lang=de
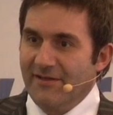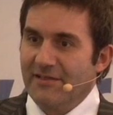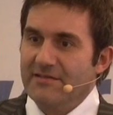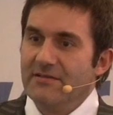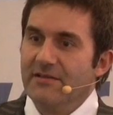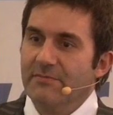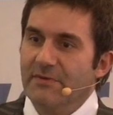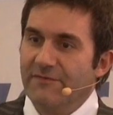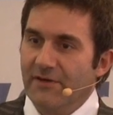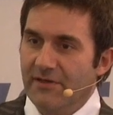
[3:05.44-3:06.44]
Das
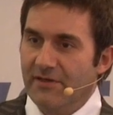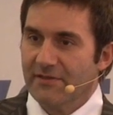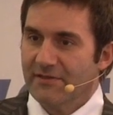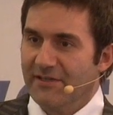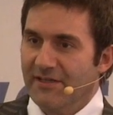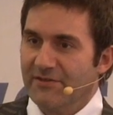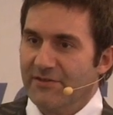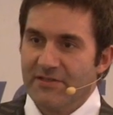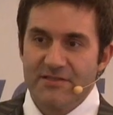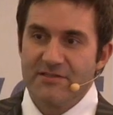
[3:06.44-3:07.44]
Liebevollere kann
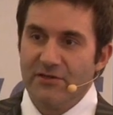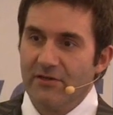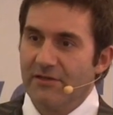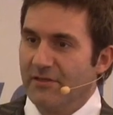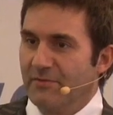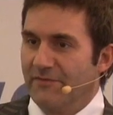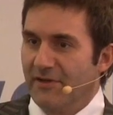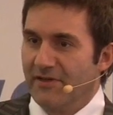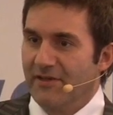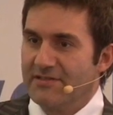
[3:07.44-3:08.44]
durch das noch
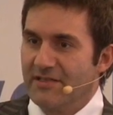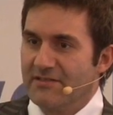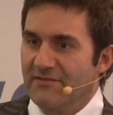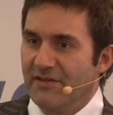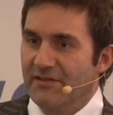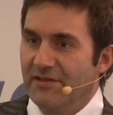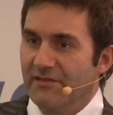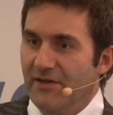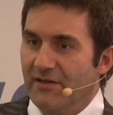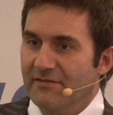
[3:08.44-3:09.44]
Liebevollere ersetzt werden, nicht
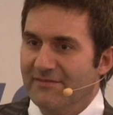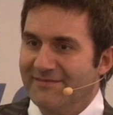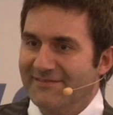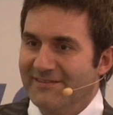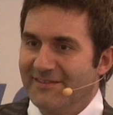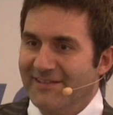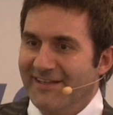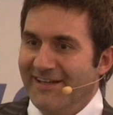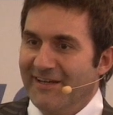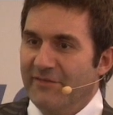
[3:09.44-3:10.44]
wahr?
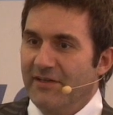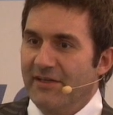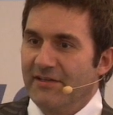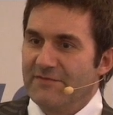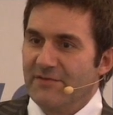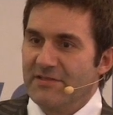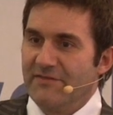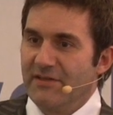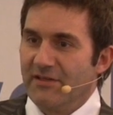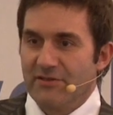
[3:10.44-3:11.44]
Wie klingt das für Sie,
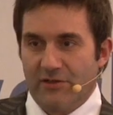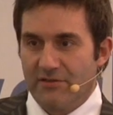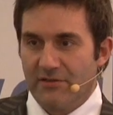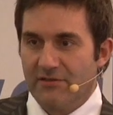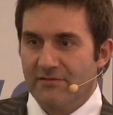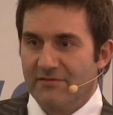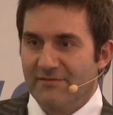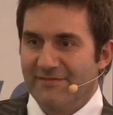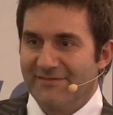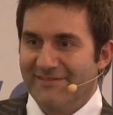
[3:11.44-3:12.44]
wenn Ihre Tochter
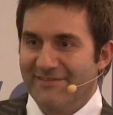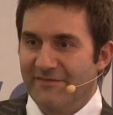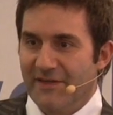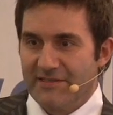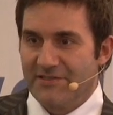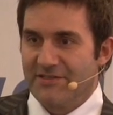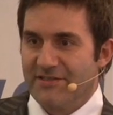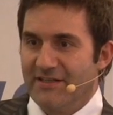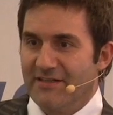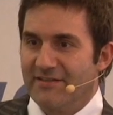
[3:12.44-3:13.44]

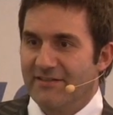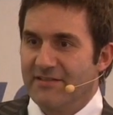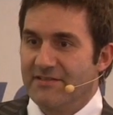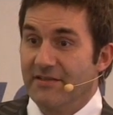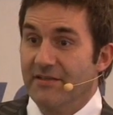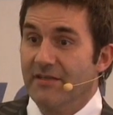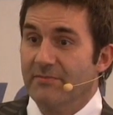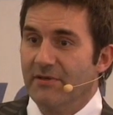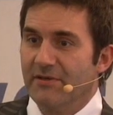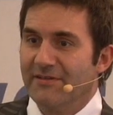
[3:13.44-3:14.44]
feststellt, dass die
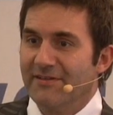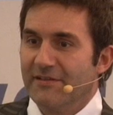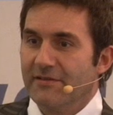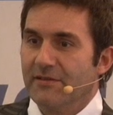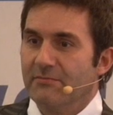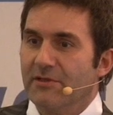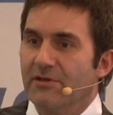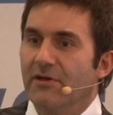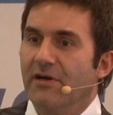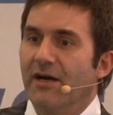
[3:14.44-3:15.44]
Liebe immer
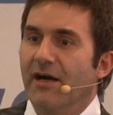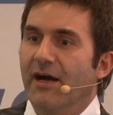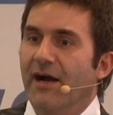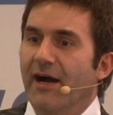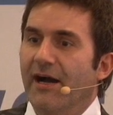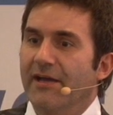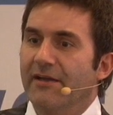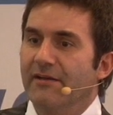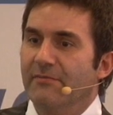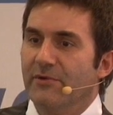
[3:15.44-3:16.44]
noch
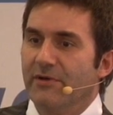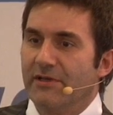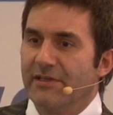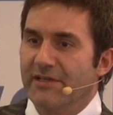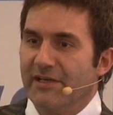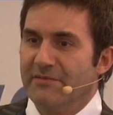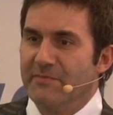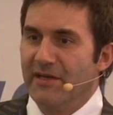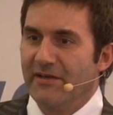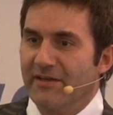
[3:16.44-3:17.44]
eine Möglichkeit
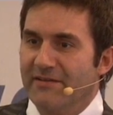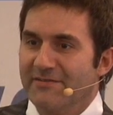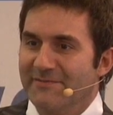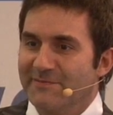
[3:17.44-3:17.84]
mehr kennt.